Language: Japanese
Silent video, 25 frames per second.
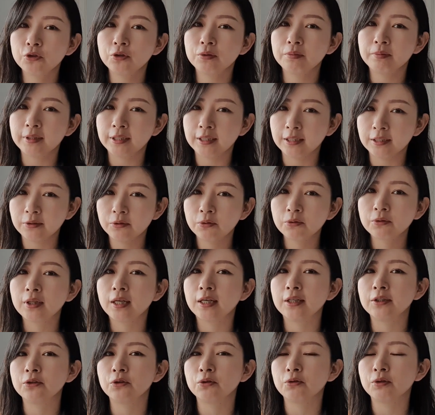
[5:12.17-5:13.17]
クビの
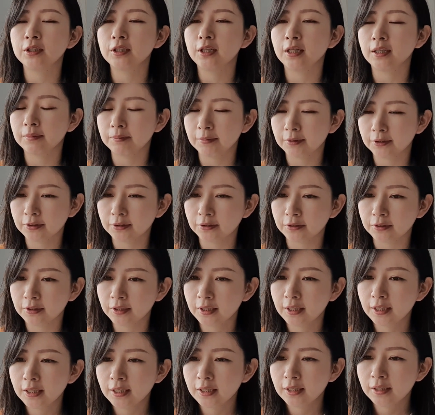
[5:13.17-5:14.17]
対象になります
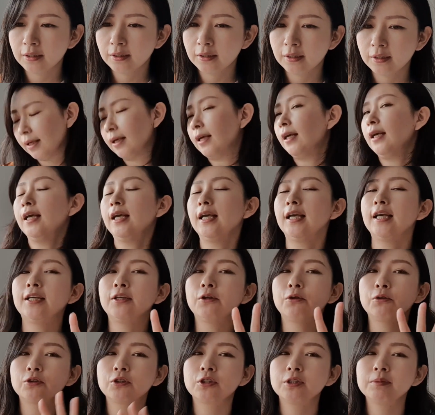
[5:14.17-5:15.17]

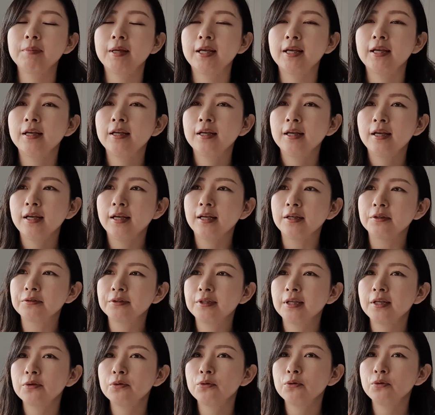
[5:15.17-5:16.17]
えー、4つ目、えー、不
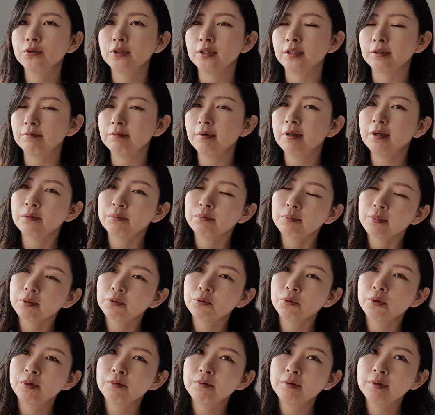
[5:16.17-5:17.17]
正行為、まあ、まあ、
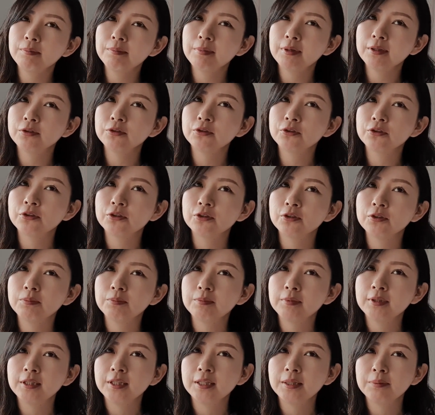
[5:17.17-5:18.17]
これはまあ盗
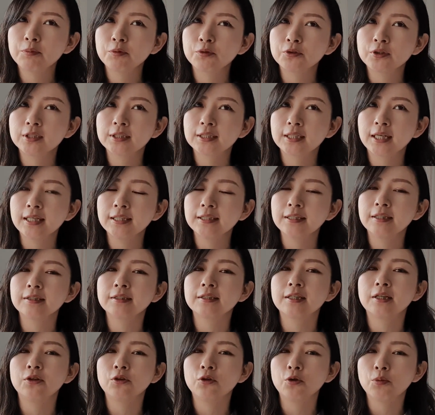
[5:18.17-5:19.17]
みにも近いで
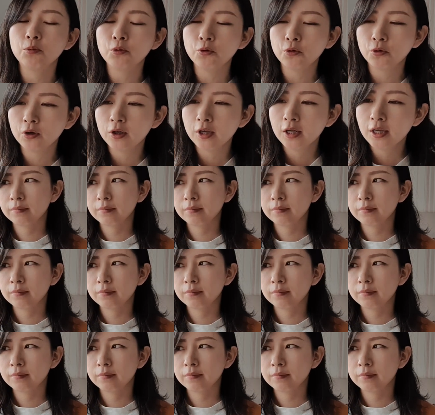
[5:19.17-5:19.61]
すけれども、